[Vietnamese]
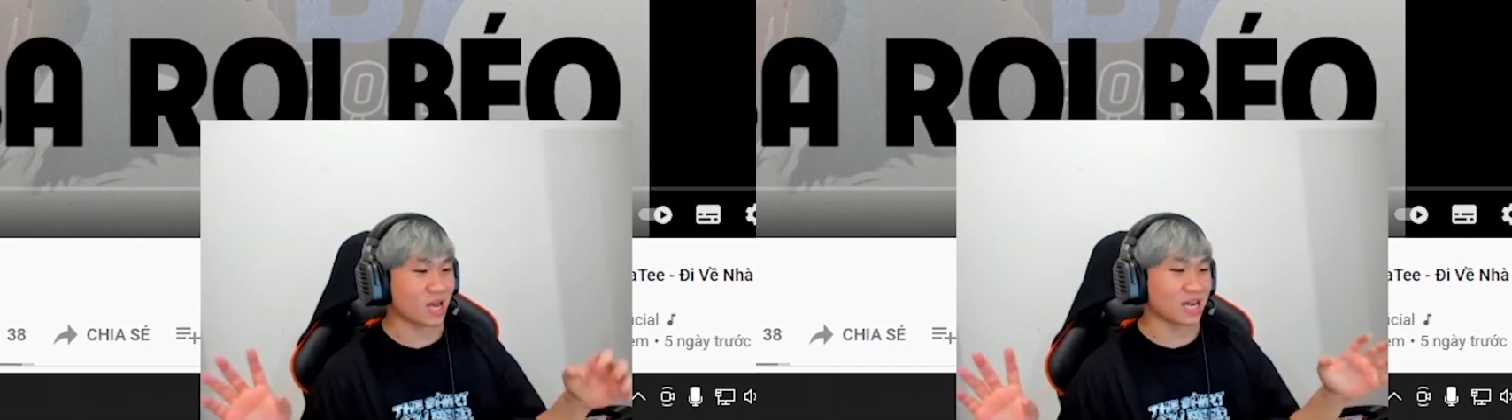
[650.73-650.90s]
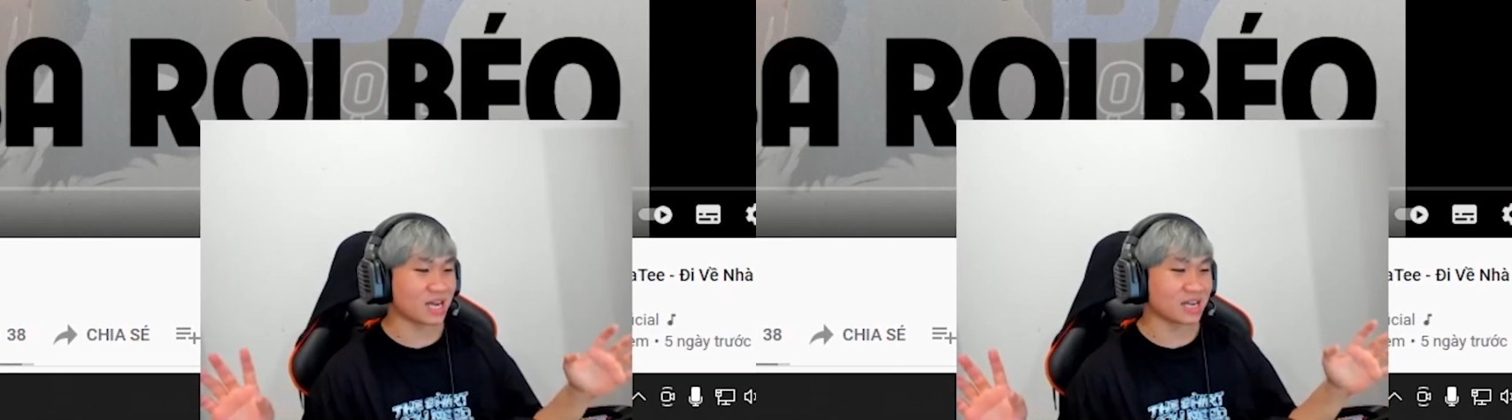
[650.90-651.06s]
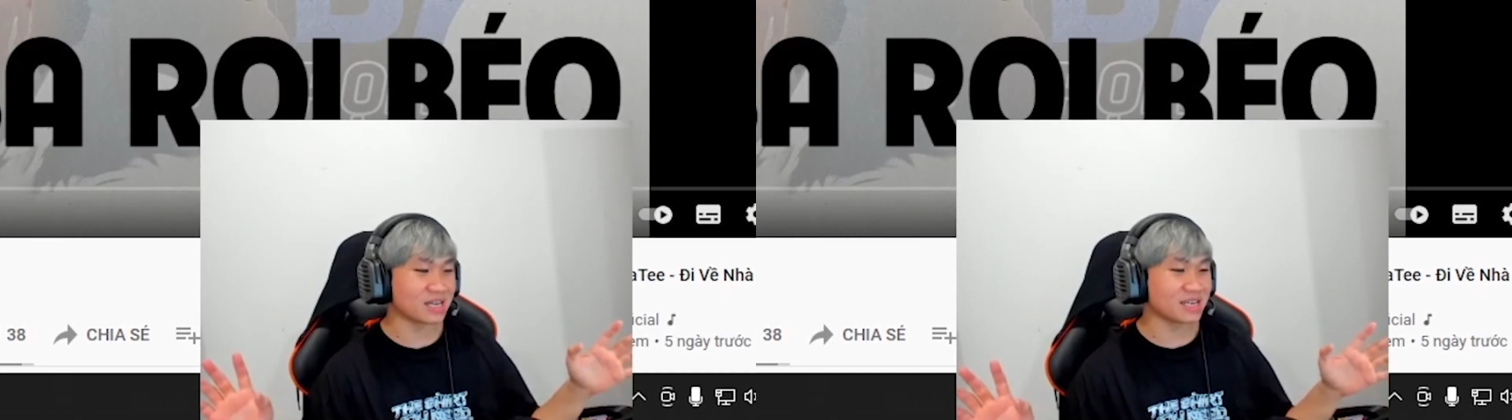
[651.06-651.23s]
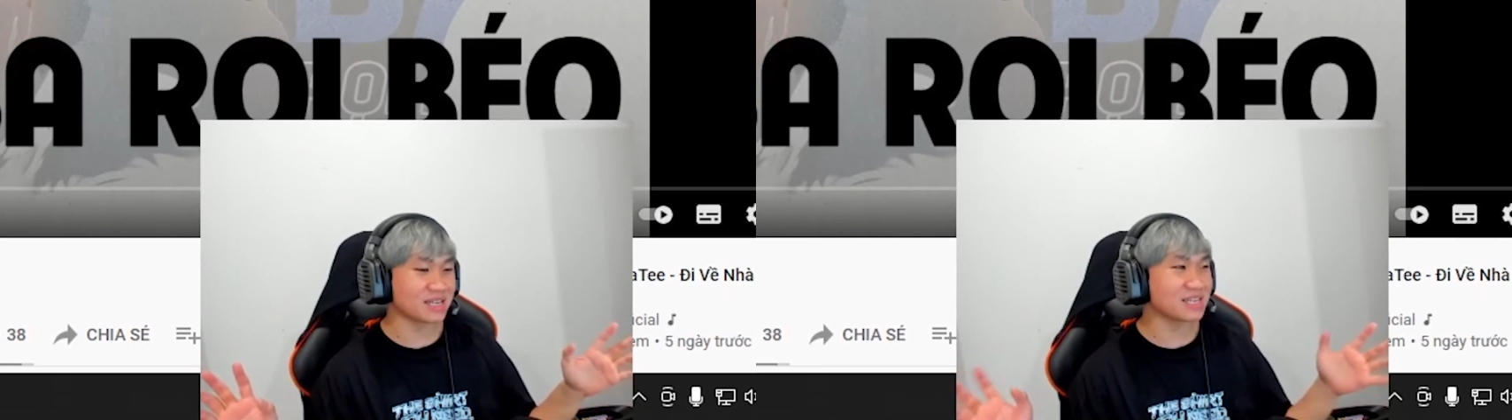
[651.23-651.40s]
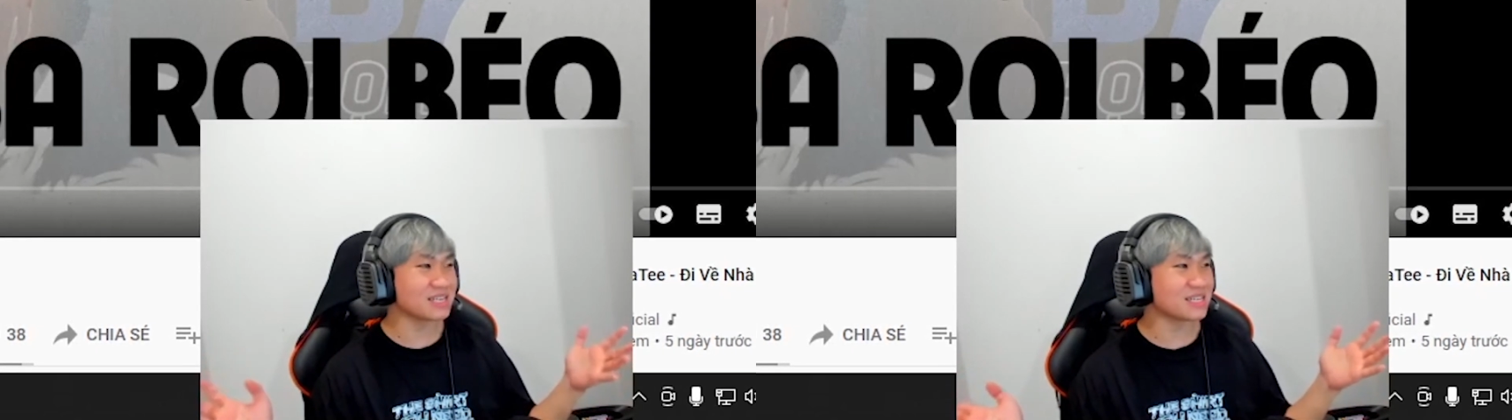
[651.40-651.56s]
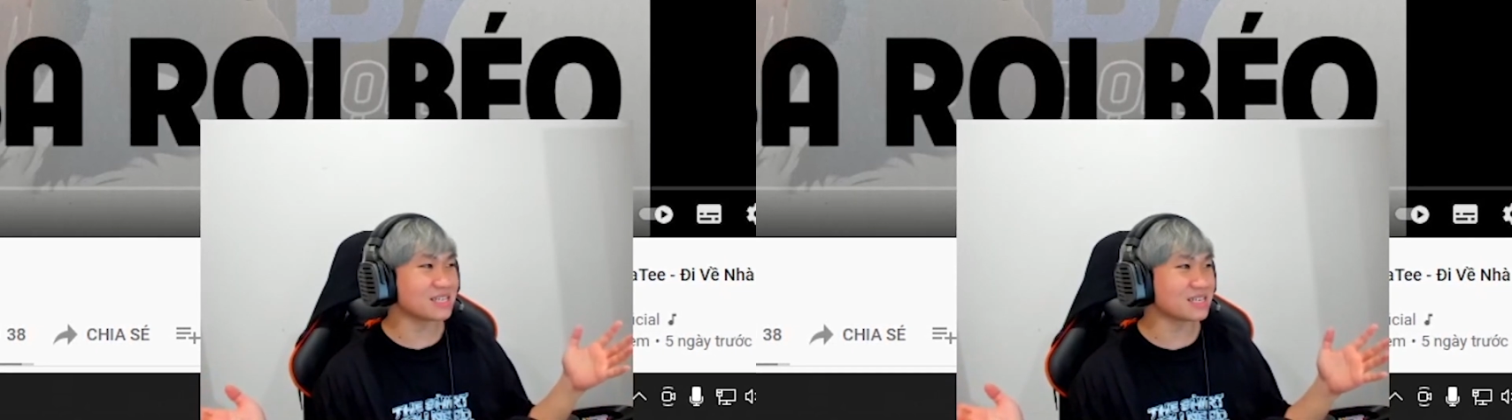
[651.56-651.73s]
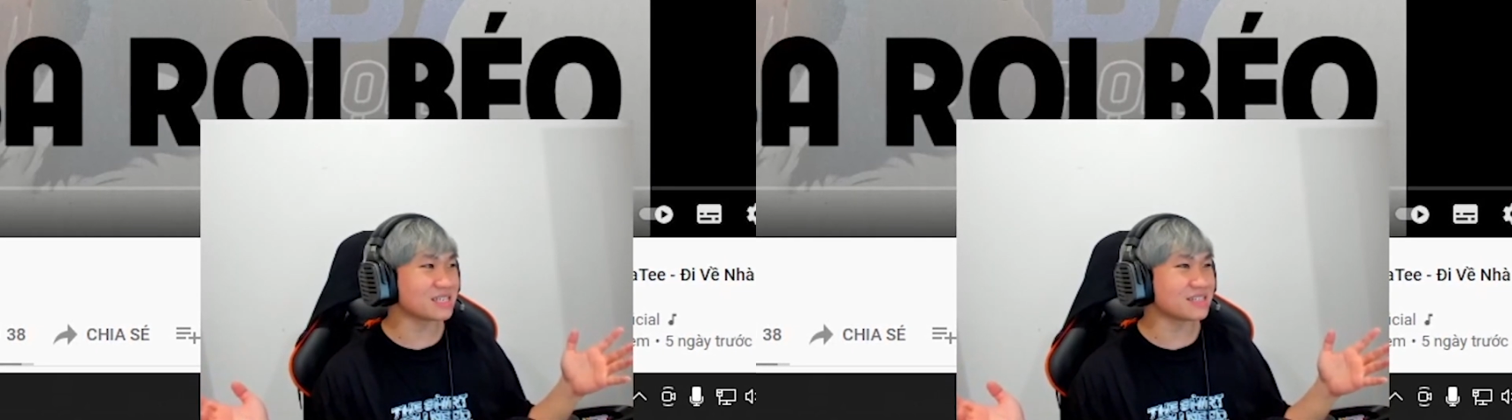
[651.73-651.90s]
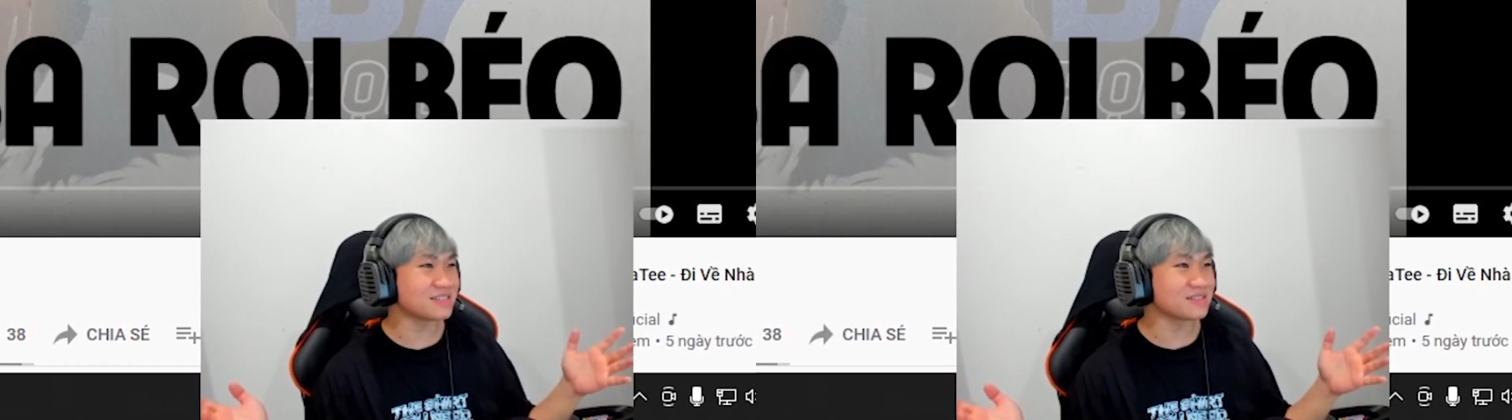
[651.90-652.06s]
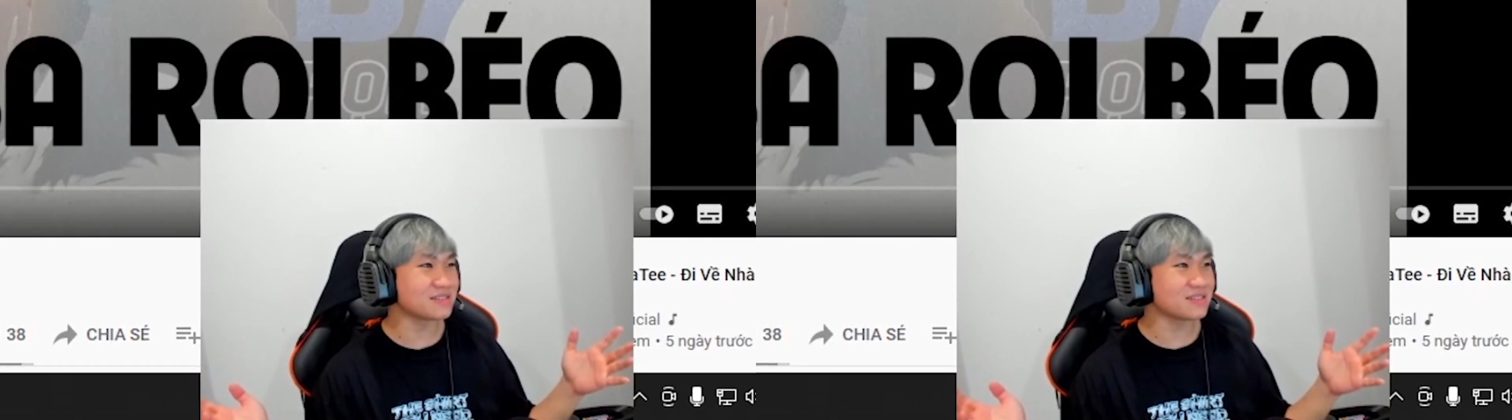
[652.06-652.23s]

hở